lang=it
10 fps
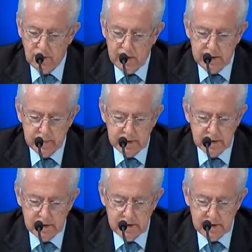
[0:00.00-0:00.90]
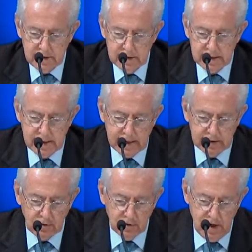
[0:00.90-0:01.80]
quale Presidente del
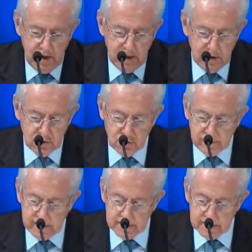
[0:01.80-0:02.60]
Senato, Giovanni